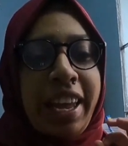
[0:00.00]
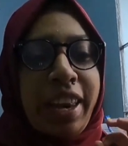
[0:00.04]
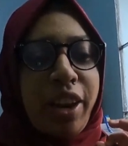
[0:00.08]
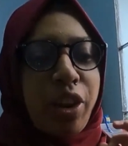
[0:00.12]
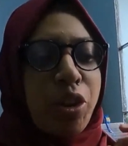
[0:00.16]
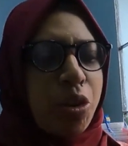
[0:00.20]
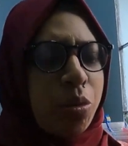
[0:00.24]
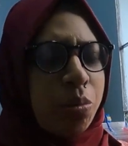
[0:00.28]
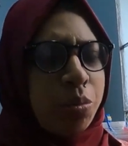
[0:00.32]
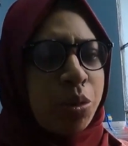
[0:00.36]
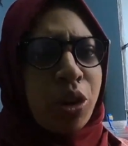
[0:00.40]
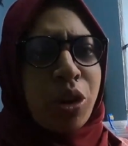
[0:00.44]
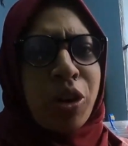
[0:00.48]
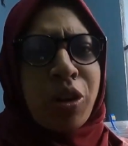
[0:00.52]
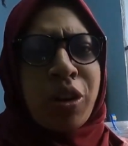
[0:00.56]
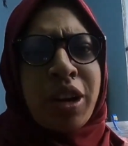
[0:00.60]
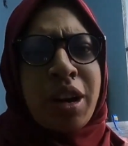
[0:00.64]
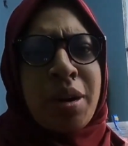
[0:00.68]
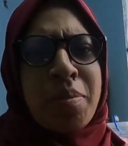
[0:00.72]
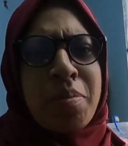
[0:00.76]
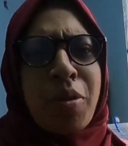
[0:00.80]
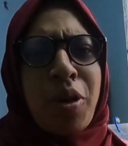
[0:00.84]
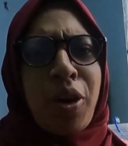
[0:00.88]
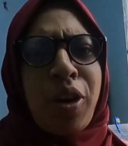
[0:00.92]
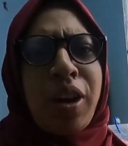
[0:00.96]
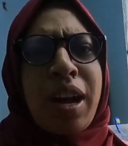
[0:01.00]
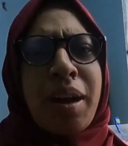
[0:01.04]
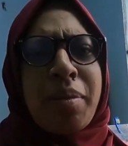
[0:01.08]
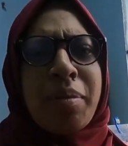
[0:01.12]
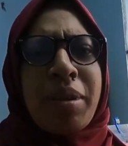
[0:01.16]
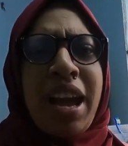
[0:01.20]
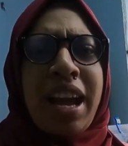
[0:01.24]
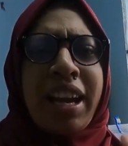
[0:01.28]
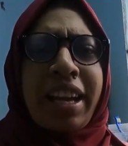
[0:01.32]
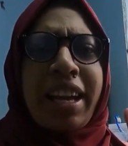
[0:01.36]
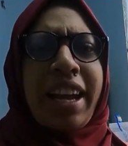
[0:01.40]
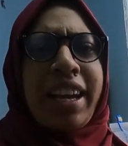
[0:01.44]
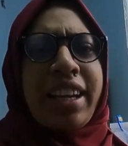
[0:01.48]
এরকম ধরনের ব্লগ
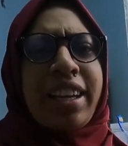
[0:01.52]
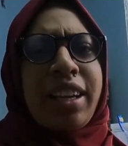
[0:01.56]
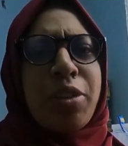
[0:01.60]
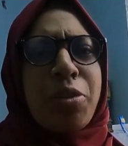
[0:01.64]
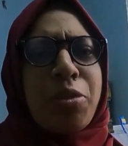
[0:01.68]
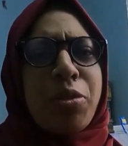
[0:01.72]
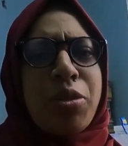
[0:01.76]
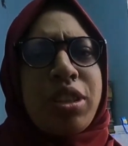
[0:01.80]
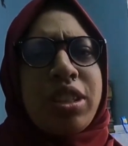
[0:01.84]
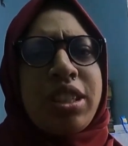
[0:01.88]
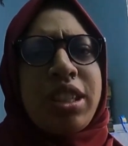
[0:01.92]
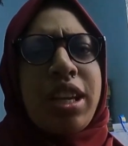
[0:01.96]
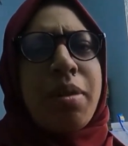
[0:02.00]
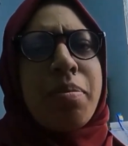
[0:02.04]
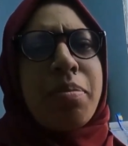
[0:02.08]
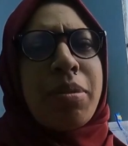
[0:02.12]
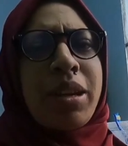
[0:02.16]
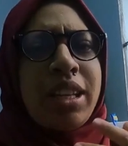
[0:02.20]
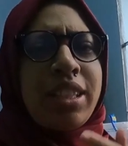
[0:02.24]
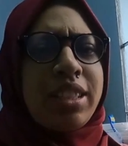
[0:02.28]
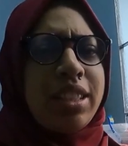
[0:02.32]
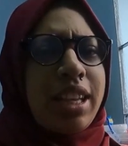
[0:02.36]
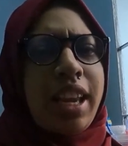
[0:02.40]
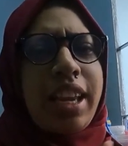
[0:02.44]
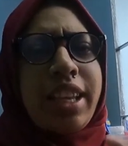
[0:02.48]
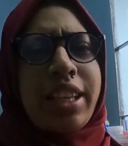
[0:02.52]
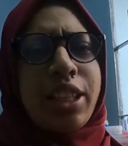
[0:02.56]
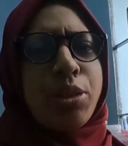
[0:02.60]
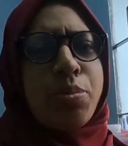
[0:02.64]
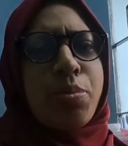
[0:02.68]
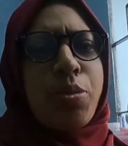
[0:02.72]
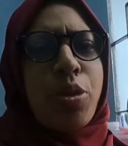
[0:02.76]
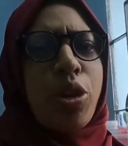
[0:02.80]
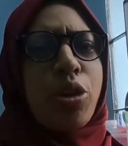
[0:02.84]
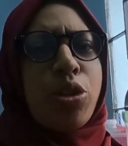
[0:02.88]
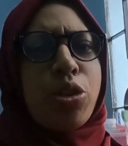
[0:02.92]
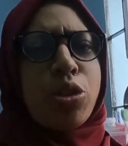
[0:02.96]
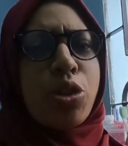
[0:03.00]
আমি আগে একটা করেছিলাম মানে চ্যালেঞ্জ
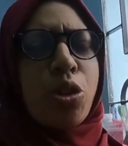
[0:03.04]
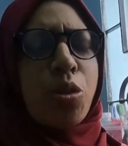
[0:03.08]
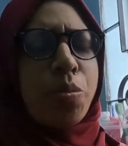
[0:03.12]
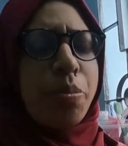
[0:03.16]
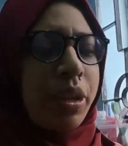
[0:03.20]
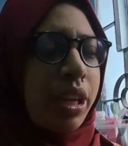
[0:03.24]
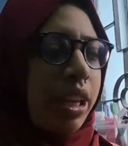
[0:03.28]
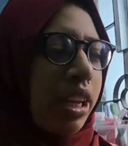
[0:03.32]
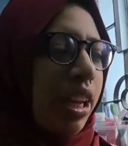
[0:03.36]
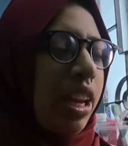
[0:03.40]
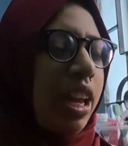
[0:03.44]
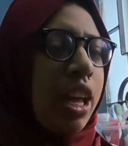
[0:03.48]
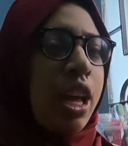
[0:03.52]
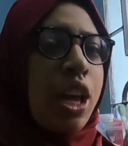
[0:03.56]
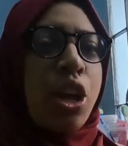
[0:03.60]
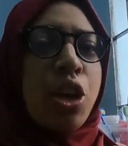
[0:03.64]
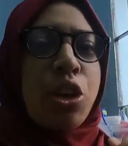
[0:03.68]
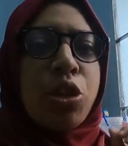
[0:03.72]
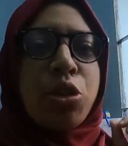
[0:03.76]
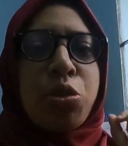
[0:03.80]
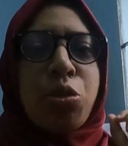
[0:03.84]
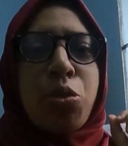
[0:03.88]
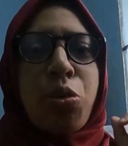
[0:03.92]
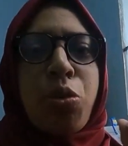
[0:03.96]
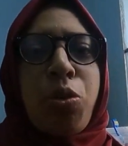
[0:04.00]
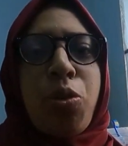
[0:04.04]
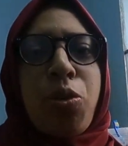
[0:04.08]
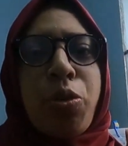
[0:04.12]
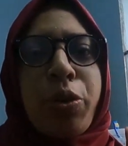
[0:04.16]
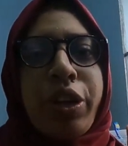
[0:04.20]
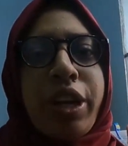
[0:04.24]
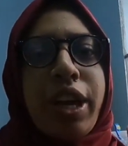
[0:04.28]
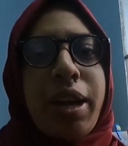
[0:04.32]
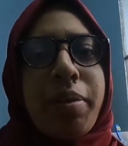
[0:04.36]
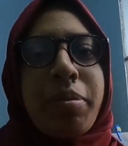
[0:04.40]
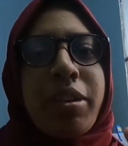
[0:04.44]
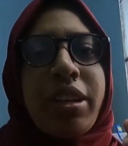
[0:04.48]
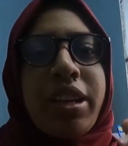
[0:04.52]
ব্লগ শপিংয়ের সো
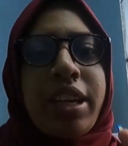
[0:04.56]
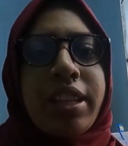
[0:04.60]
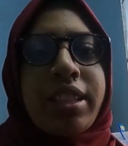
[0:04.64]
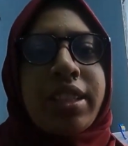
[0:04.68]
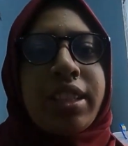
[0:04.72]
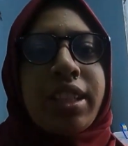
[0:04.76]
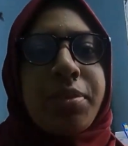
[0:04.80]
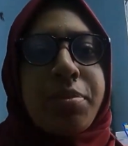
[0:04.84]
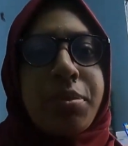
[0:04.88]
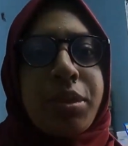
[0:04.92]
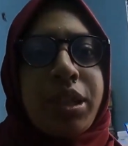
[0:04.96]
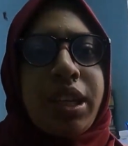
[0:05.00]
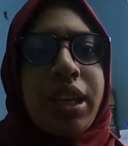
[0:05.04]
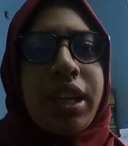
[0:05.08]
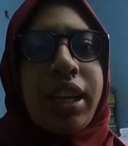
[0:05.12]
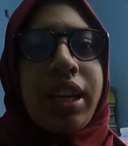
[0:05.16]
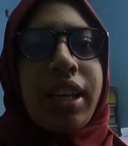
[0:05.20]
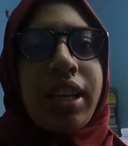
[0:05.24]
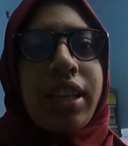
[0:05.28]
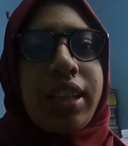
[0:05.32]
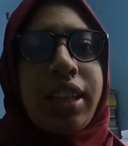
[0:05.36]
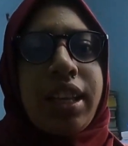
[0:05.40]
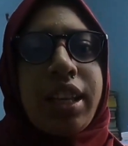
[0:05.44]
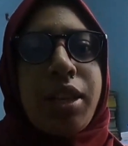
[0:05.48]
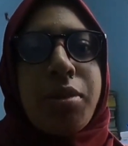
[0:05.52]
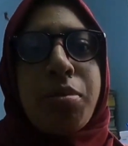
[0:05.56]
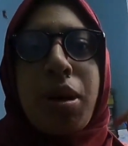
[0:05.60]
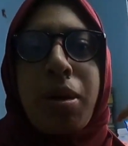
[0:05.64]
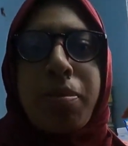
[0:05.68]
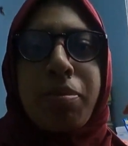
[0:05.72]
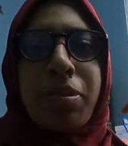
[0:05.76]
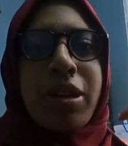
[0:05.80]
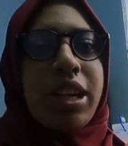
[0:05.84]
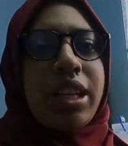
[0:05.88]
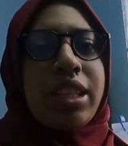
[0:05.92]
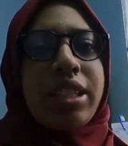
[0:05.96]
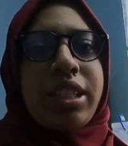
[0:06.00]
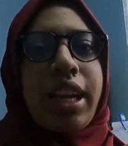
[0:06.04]
ওইটা আমি ডেসক্রিপশনে লিঙ্ক দিয়ে দিব
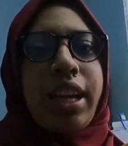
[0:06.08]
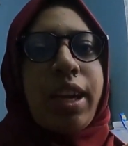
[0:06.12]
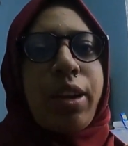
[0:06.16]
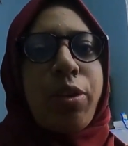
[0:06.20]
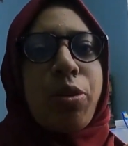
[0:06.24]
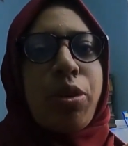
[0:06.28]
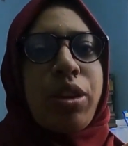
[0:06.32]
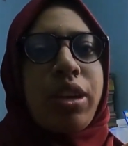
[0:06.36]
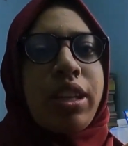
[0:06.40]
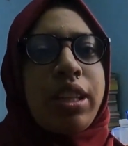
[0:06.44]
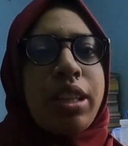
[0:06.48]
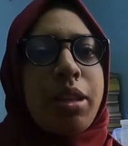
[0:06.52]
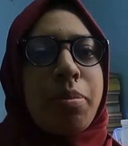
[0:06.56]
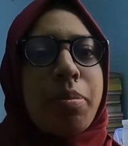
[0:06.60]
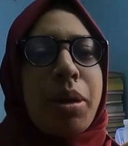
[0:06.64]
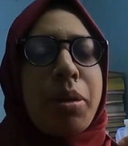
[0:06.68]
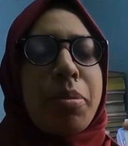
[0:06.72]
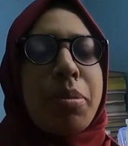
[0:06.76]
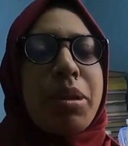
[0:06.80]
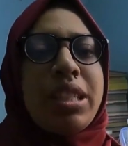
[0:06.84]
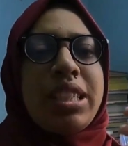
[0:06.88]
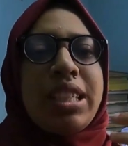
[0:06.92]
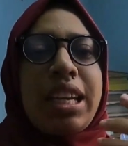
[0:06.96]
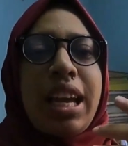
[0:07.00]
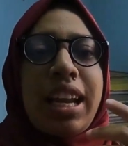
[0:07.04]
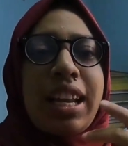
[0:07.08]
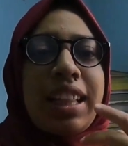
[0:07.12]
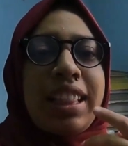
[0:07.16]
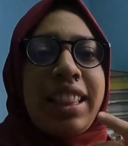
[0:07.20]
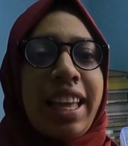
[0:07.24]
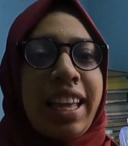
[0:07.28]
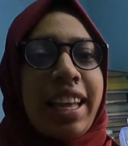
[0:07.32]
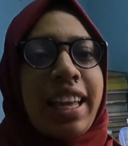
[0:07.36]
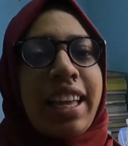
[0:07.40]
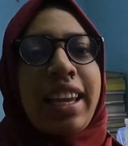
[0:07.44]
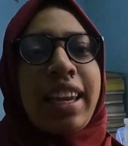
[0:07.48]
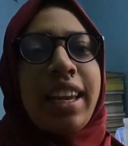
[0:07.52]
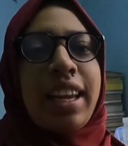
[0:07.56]
আপনারা চেক করে নিতে পারবেন যারা
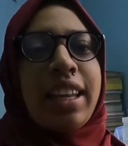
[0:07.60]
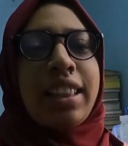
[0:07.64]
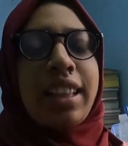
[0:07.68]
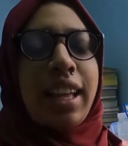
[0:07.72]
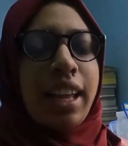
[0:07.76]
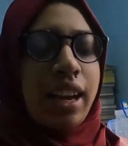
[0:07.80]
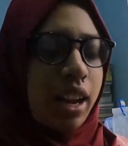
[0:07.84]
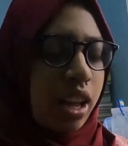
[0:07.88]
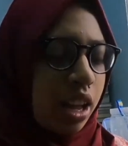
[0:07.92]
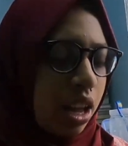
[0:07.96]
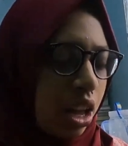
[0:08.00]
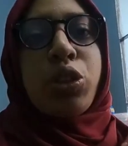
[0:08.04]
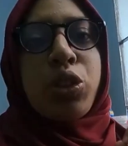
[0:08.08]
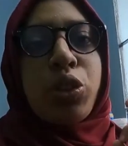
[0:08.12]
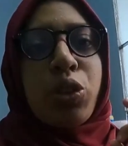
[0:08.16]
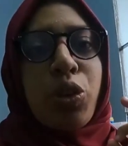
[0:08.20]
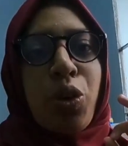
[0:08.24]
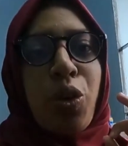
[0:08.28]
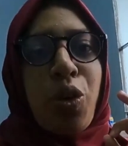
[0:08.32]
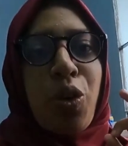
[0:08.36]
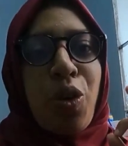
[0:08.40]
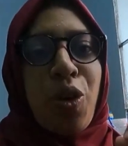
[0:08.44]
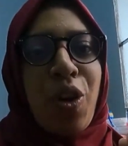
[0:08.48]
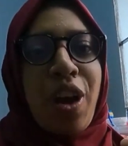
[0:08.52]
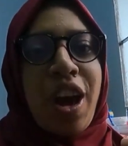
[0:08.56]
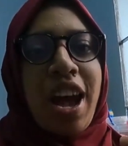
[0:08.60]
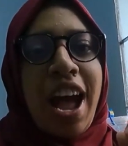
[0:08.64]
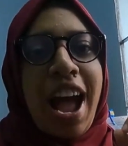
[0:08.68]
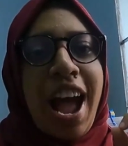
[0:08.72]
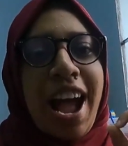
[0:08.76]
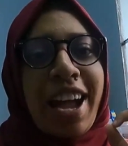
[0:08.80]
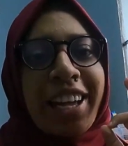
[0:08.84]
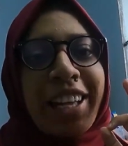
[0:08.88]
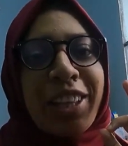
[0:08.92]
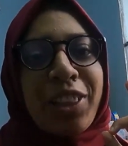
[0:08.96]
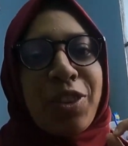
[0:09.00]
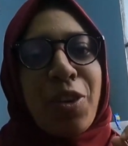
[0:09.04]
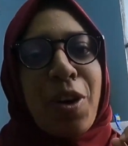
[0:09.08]
দেখেন নাই তারা সো
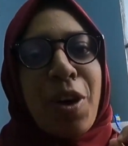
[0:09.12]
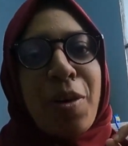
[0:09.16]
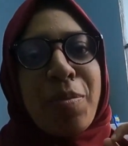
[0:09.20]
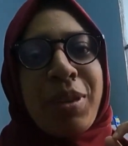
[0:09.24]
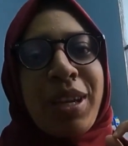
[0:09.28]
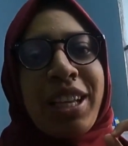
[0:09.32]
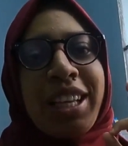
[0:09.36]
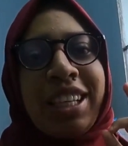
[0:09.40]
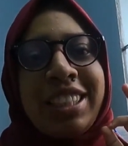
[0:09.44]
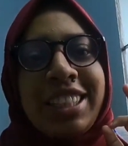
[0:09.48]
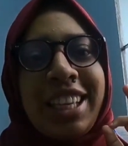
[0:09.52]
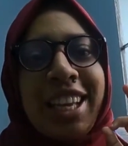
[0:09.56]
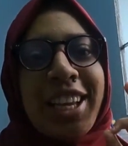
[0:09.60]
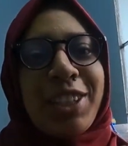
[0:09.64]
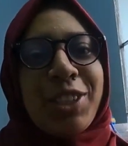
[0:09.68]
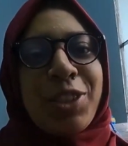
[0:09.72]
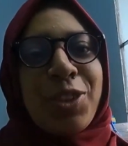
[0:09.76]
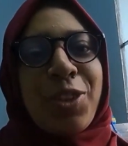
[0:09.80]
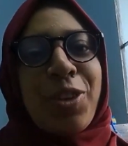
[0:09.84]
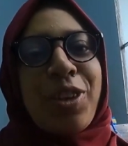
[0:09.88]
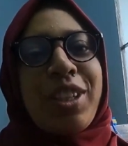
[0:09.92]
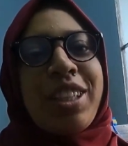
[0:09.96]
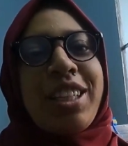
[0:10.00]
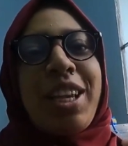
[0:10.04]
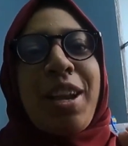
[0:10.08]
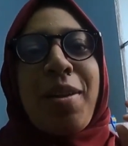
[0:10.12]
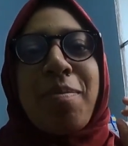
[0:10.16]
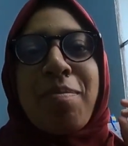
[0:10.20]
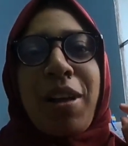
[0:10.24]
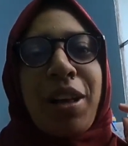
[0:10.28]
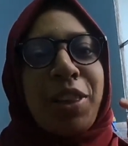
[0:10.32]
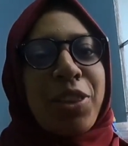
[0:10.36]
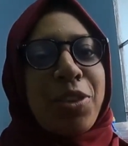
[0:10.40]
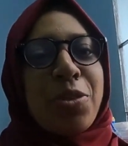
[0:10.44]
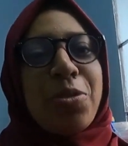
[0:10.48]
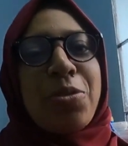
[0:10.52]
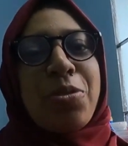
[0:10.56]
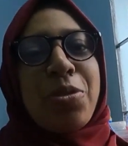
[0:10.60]
আগে তো আমি চ্যালেঞ্জ করেছিলাম
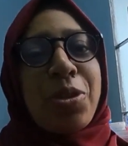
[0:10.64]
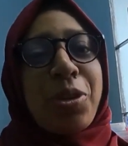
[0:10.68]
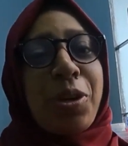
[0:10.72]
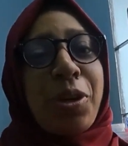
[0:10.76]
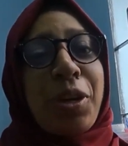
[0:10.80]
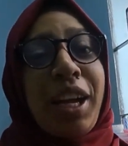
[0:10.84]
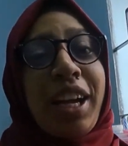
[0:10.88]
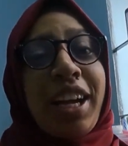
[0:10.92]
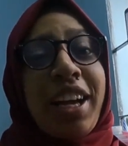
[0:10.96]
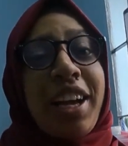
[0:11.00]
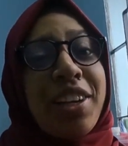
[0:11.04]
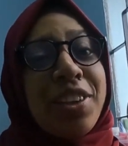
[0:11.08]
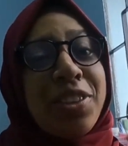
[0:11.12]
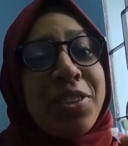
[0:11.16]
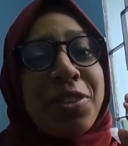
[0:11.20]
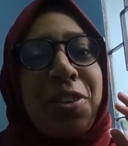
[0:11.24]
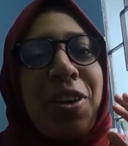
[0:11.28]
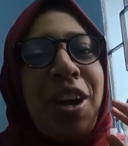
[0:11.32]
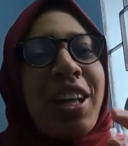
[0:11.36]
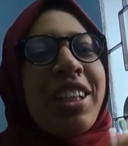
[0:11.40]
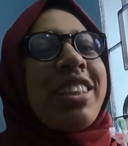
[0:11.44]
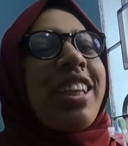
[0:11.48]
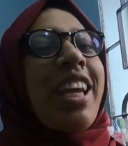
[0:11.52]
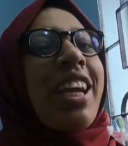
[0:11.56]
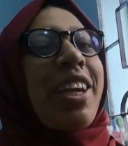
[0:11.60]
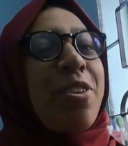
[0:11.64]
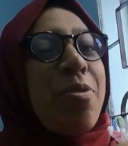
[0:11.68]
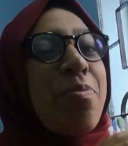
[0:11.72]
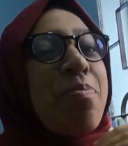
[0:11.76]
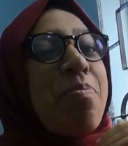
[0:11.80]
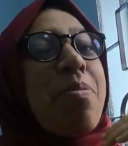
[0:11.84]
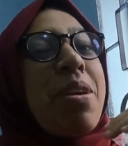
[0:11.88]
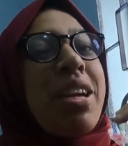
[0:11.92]
মাত্র দুশো টাকার সো আজকে একটু